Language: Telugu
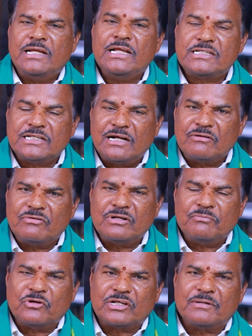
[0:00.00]
ఇచ్చినటువంటి
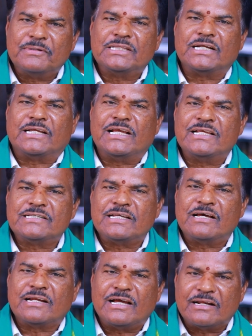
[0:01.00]
ముఖ్యమంత్రి
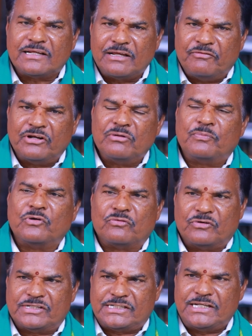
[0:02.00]
కేసీఆర్ గారికే వెన్నుపోటు
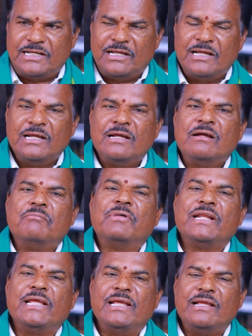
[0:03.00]
పొడిచి
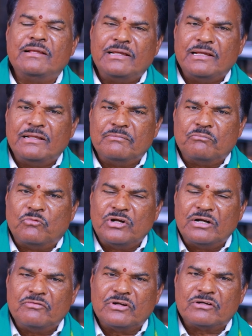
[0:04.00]
మరి
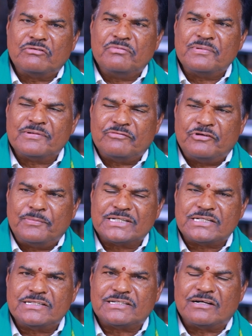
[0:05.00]
మొన్నటి వరకు
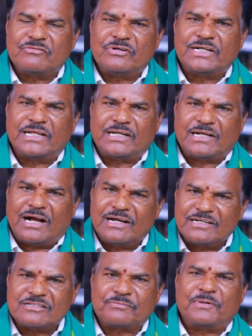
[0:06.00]
విమర్శించినటువంటి
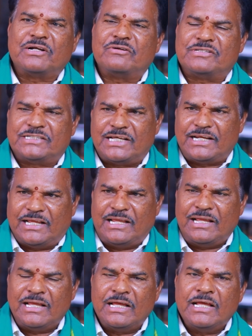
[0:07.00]
కాంగ్రెస్ పార్టీలో చేరి
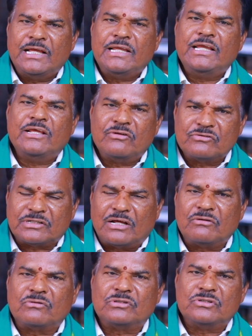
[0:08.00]
ఈరోజు
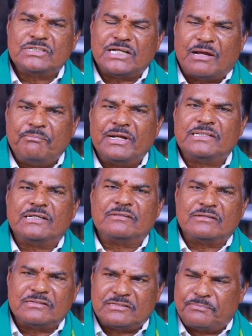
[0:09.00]
కలకుతూ నుంచి అభ్యర్థి
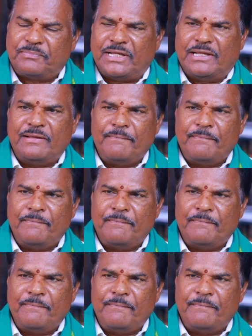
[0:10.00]
అవుతుందని చెప్పి